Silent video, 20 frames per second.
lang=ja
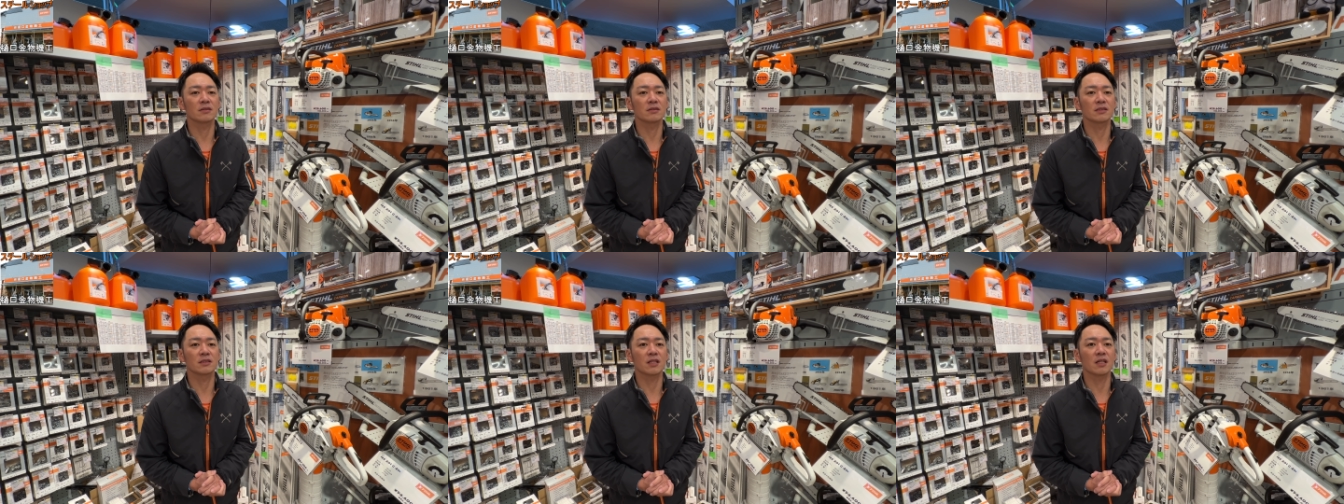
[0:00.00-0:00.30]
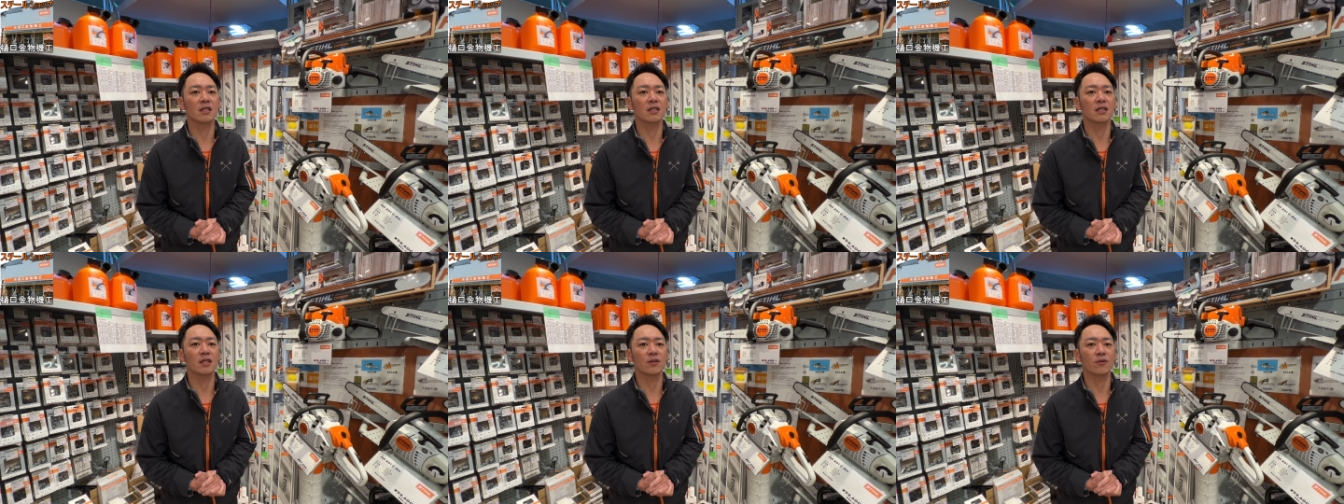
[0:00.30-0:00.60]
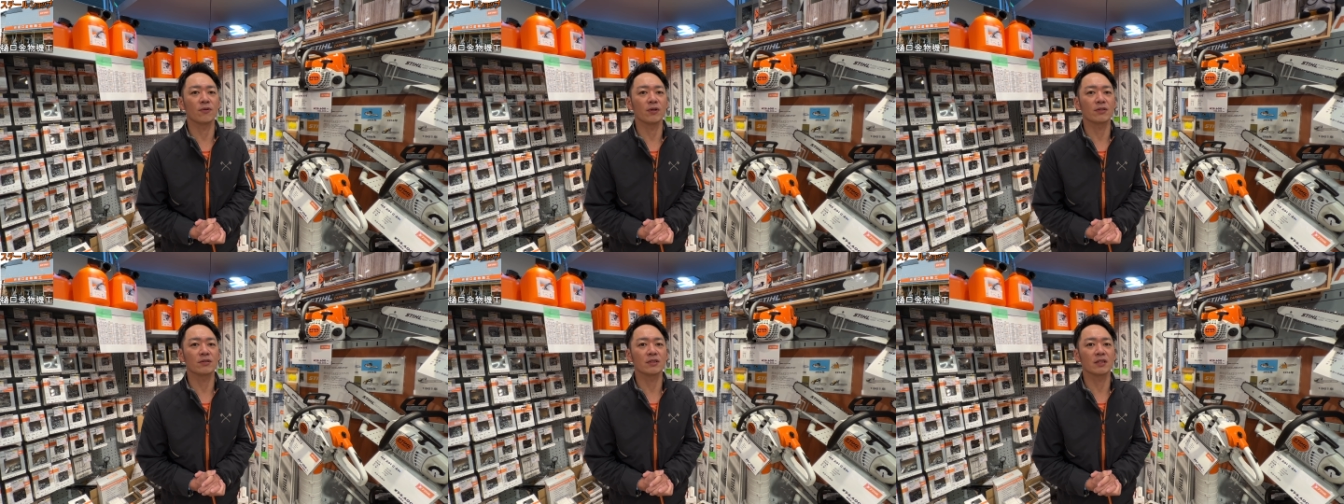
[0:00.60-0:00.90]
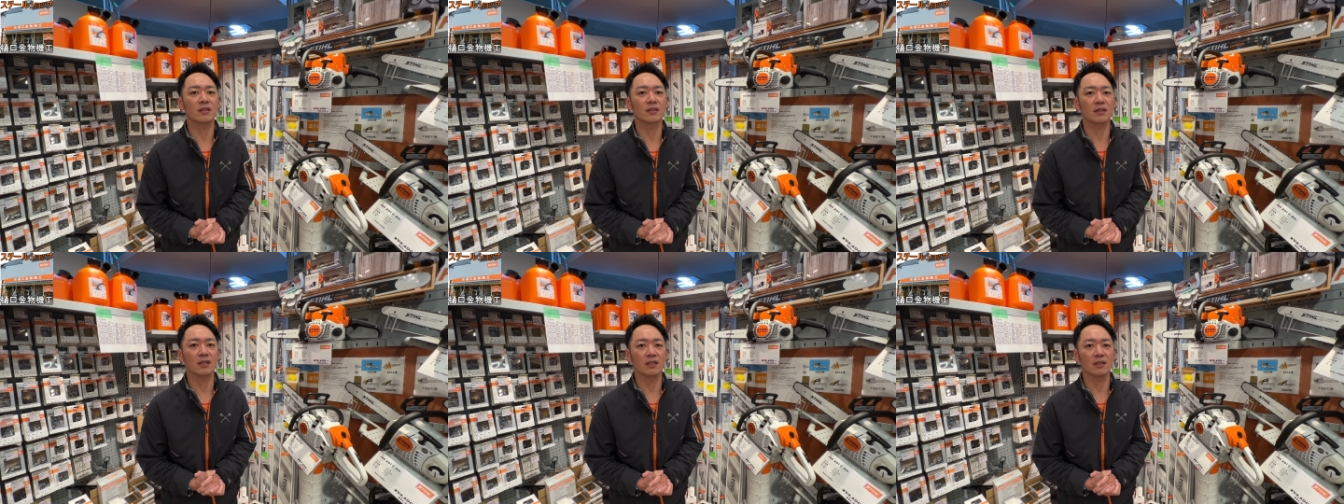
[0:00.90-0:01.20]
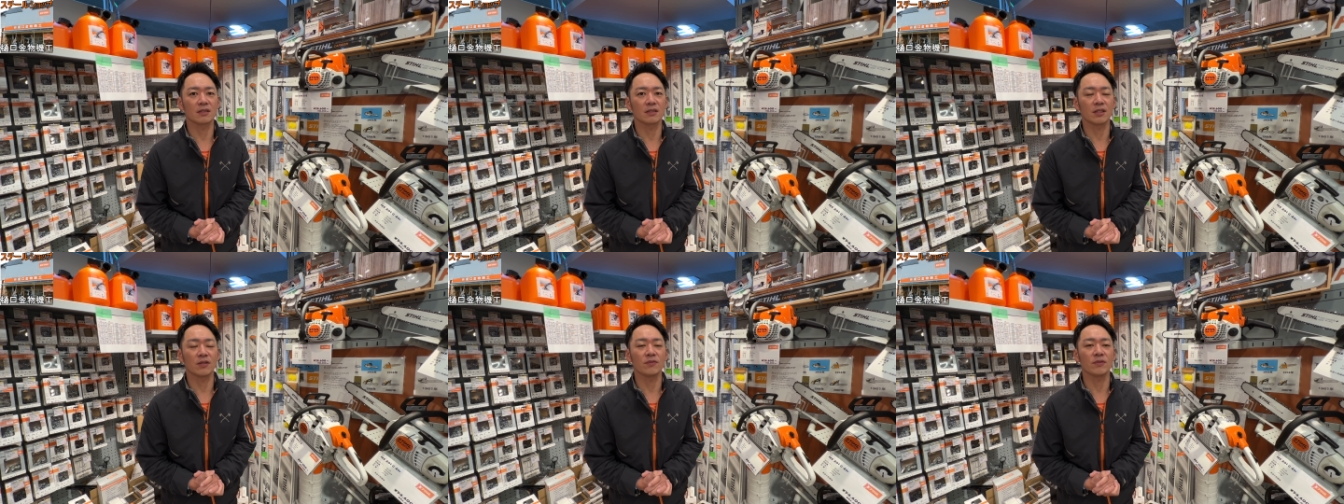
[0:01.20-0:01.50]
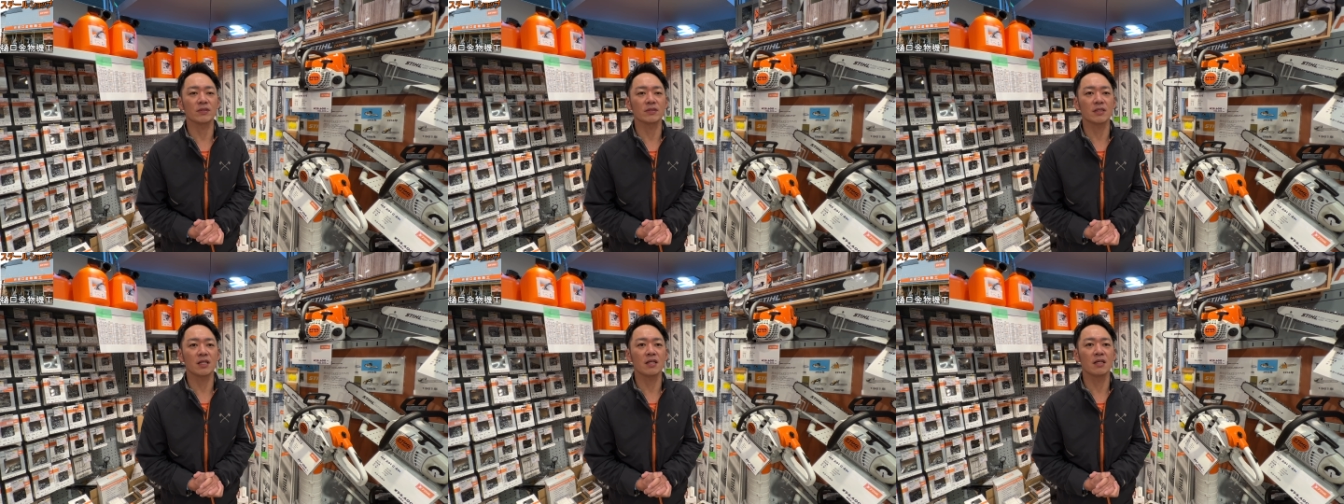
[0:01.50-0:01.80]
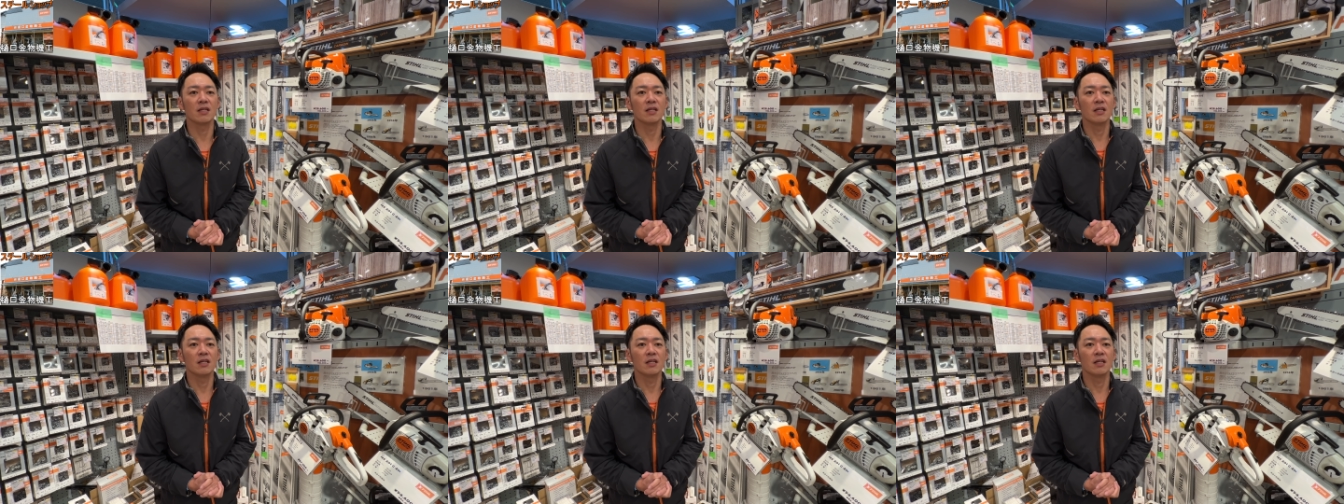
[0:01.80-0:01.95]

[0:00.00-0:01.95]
力が弱くなったっていうんですね。